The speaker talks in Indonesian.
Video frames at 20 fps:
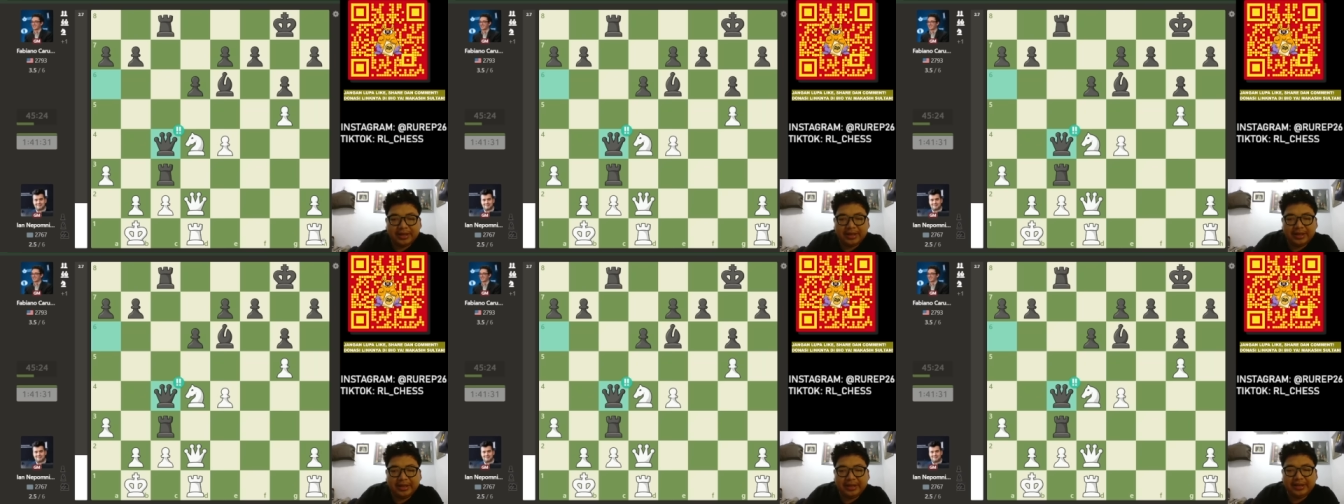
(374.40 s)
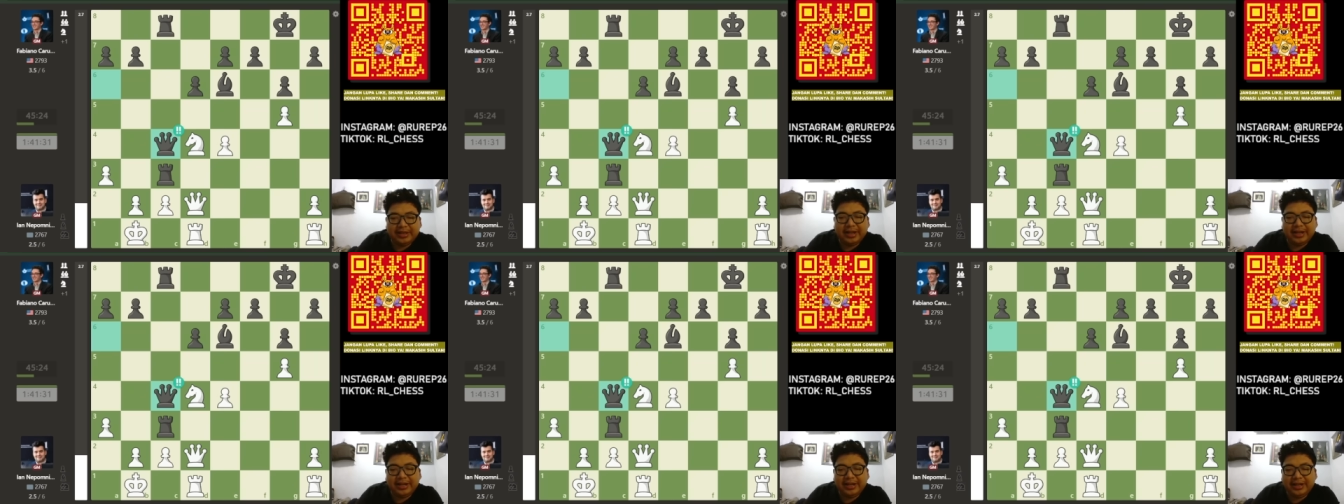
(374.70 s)

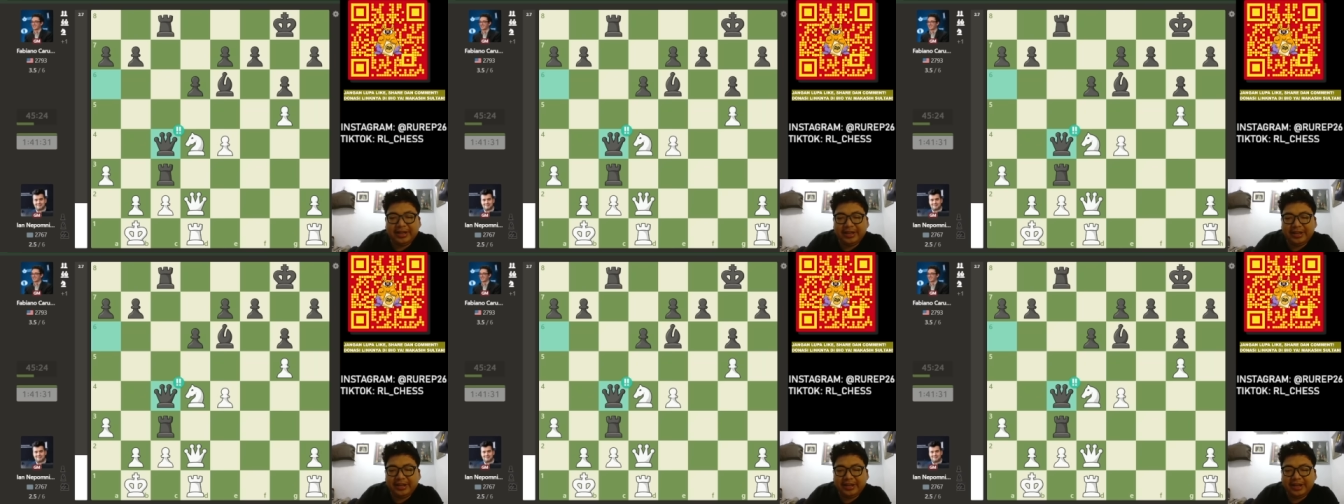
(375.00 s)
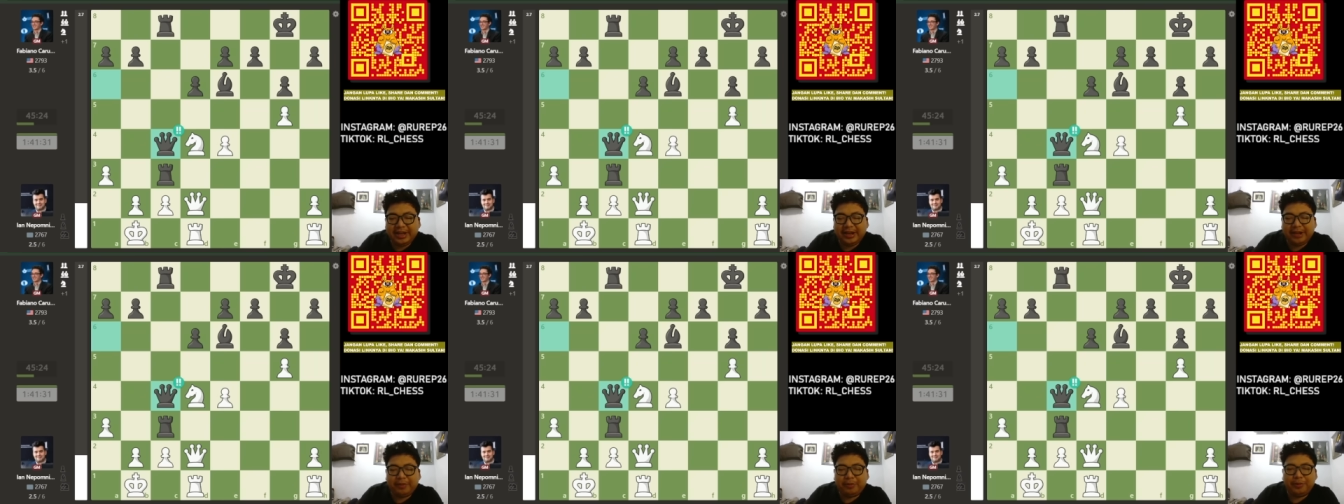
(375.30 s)
Jadi,
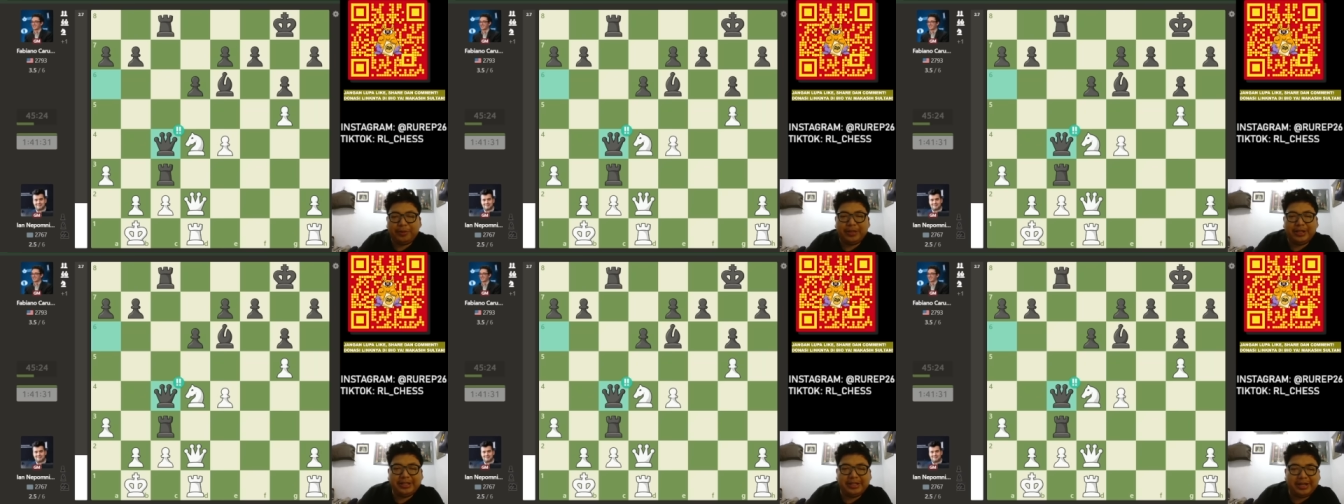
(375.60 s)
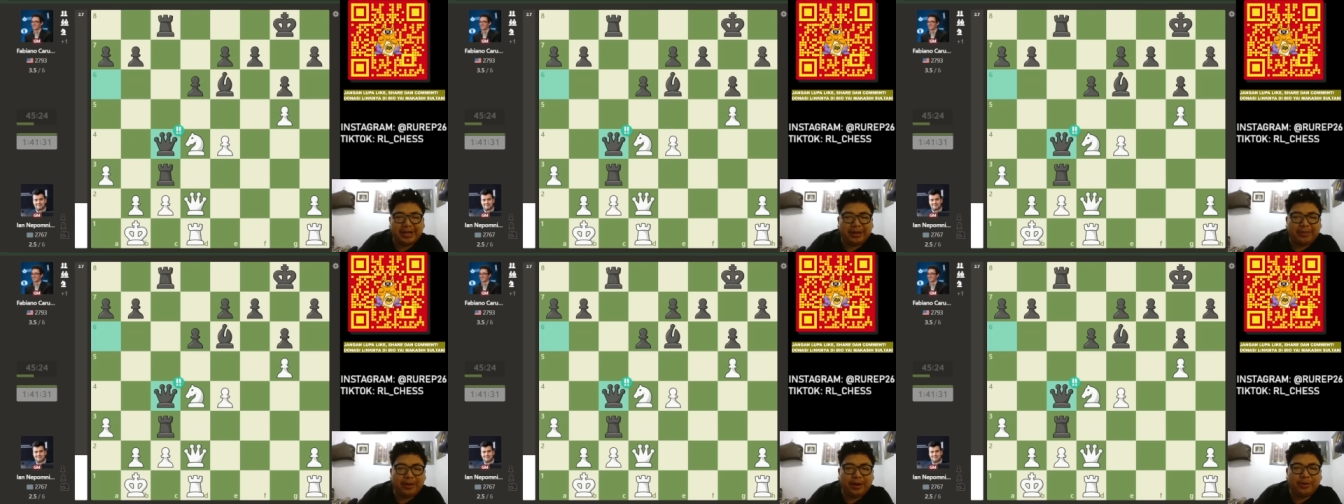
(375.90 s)
Yana aja
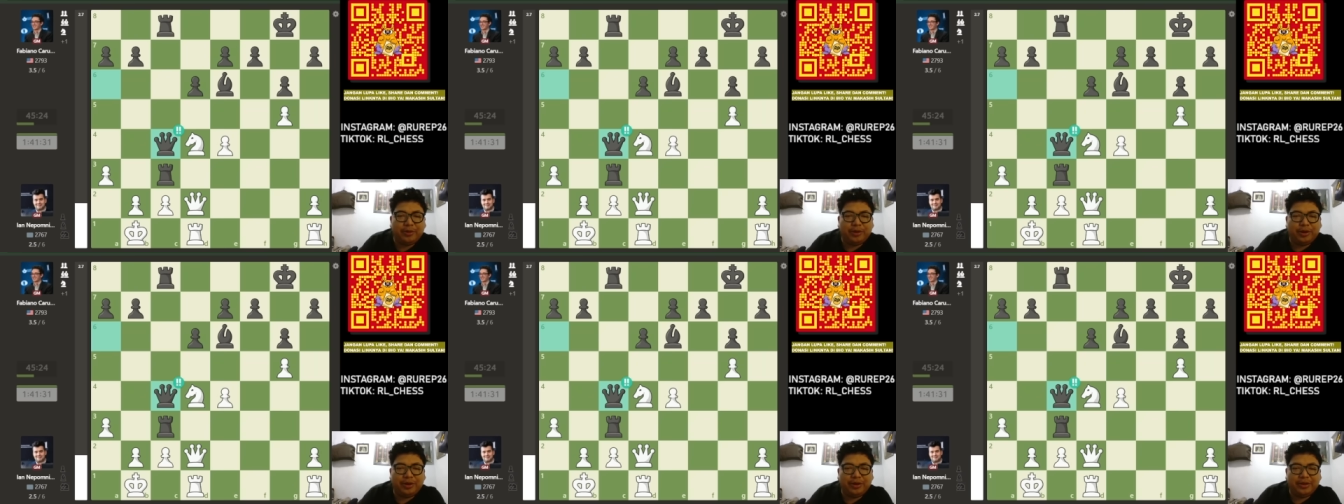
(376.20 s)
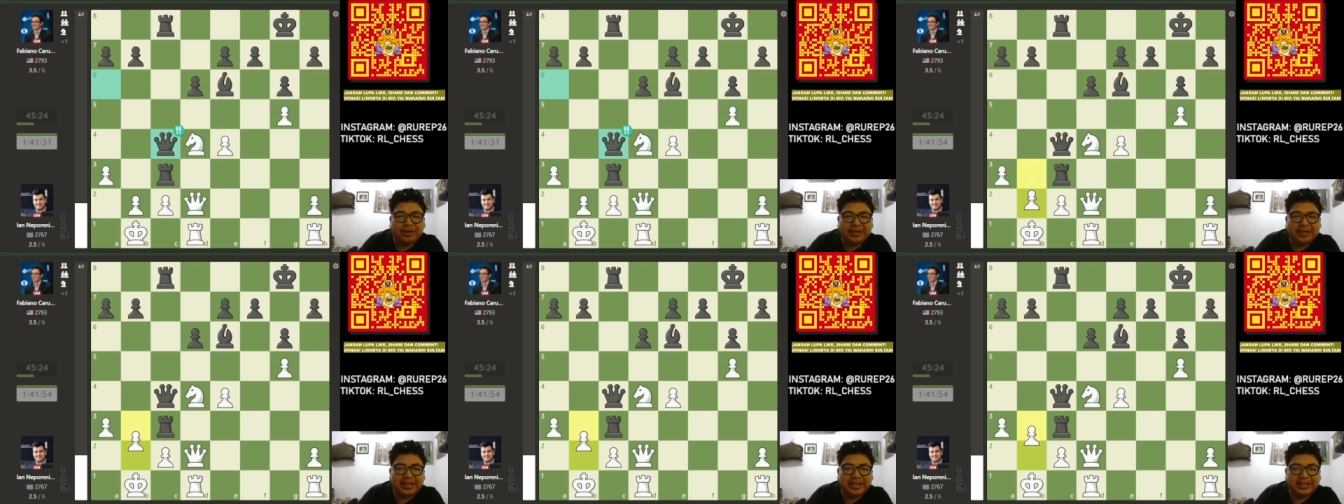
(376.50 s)
nggak mau
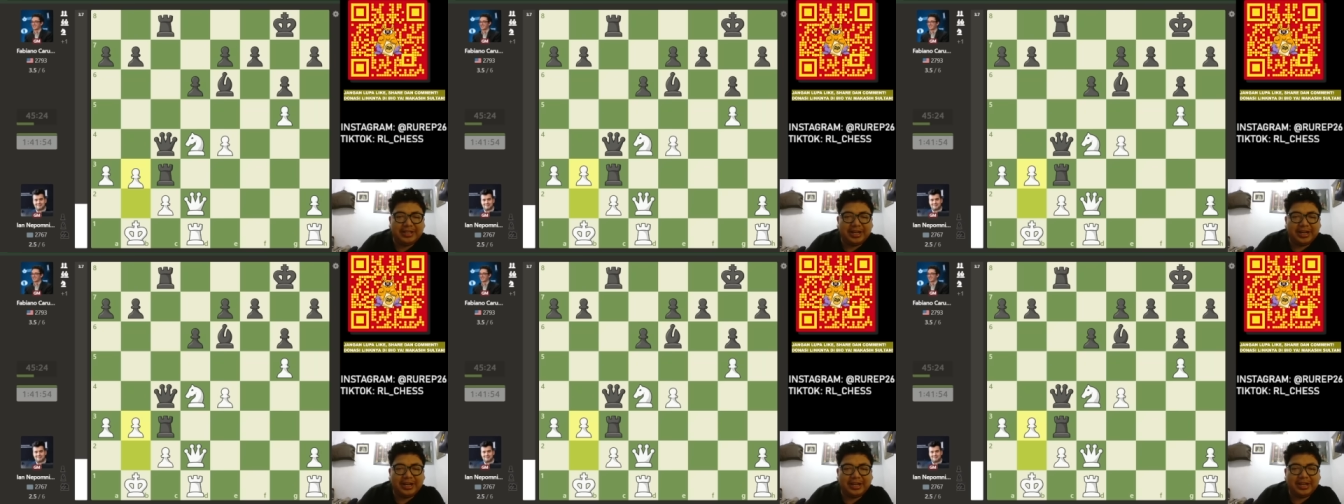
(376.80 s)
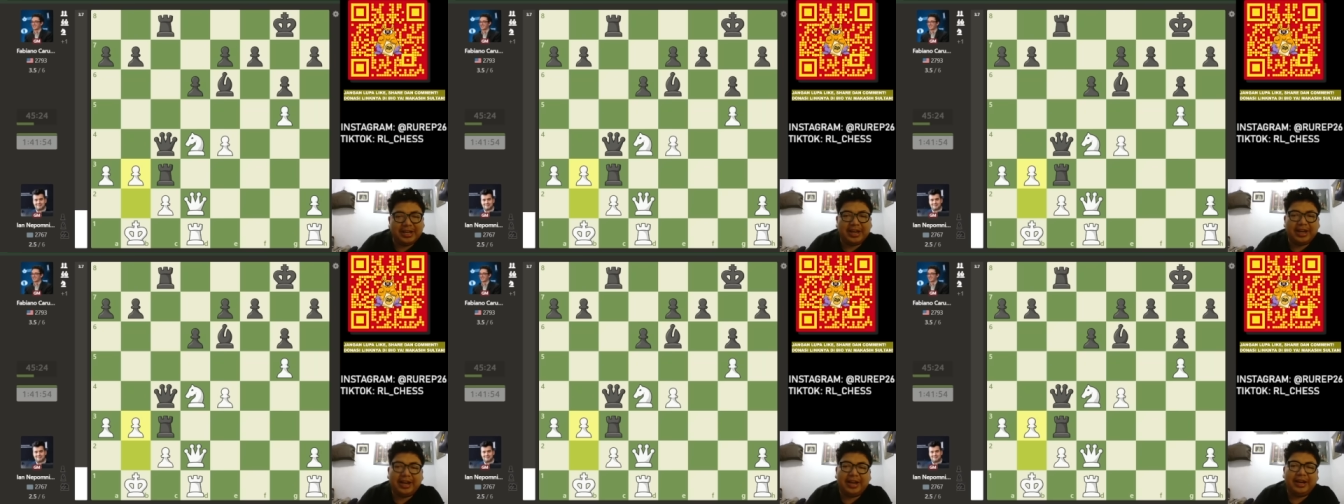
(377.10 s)
dong, dia
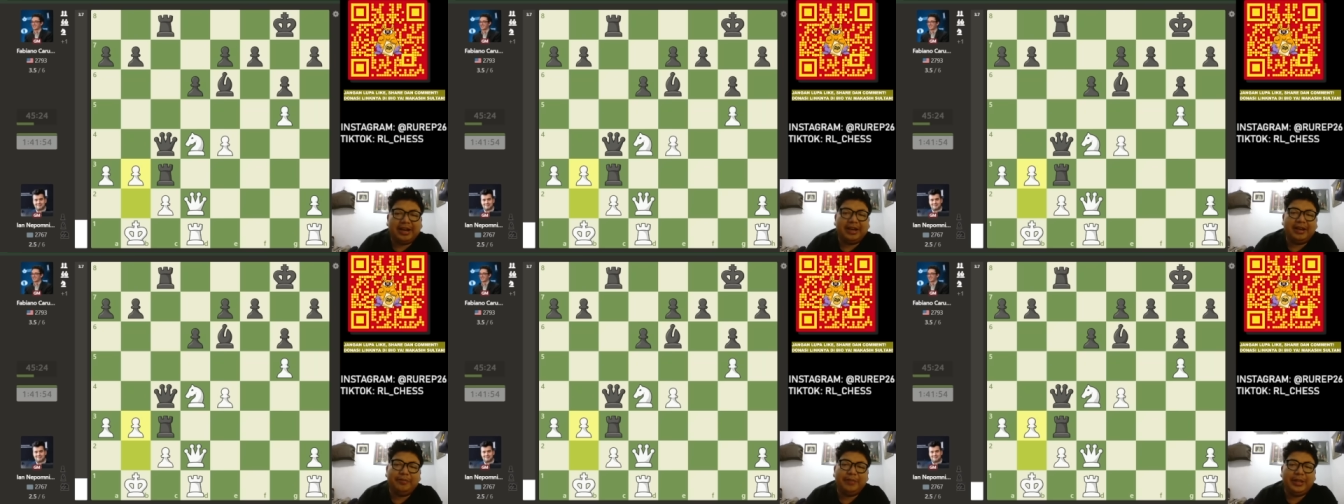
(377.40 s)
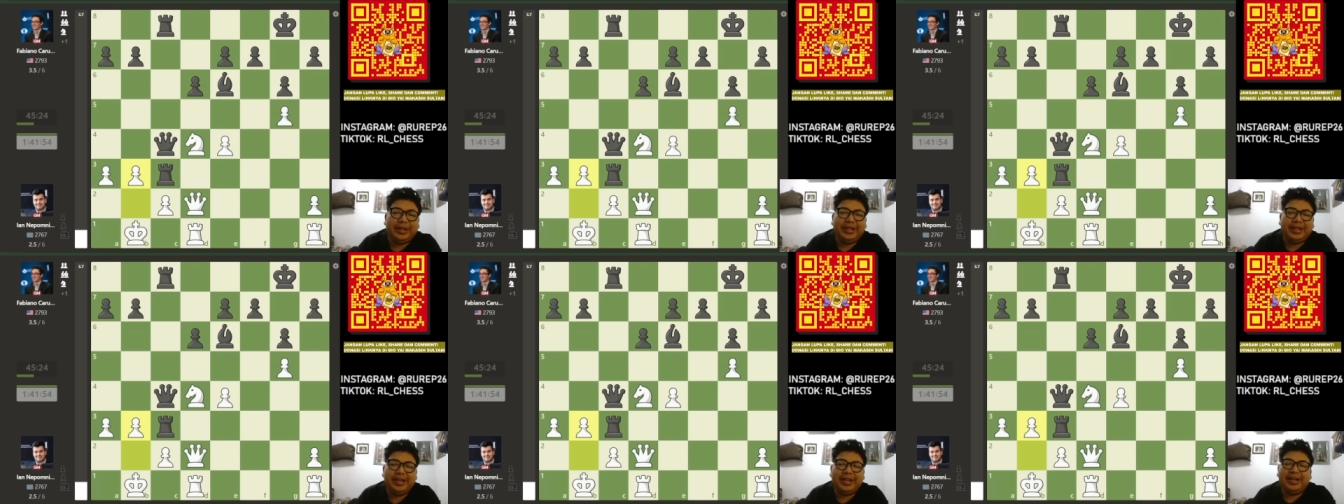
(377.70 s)
jalankan langkah
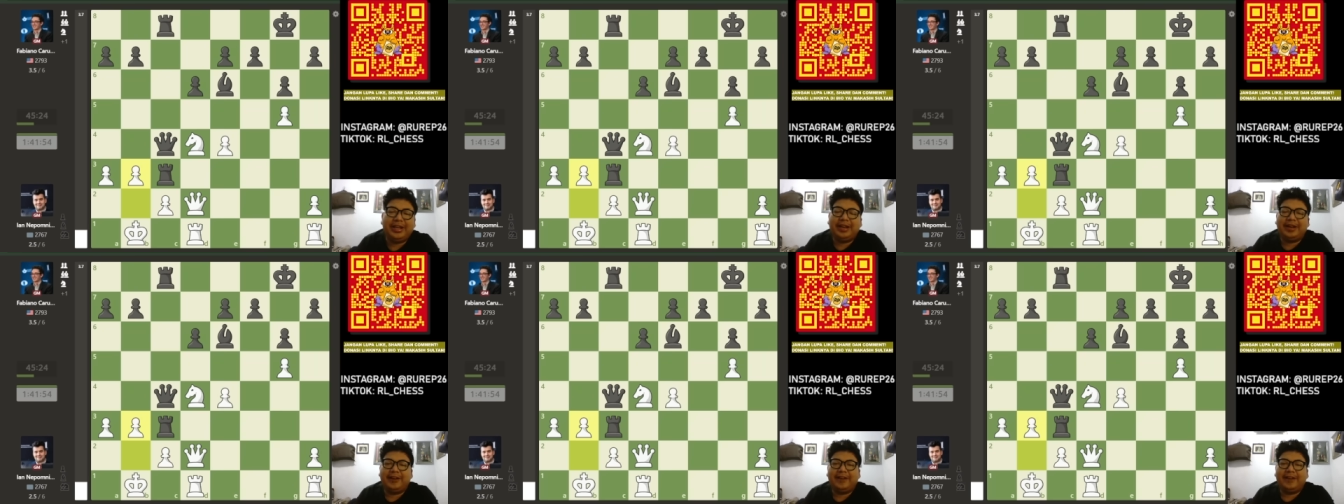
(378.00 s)
B3.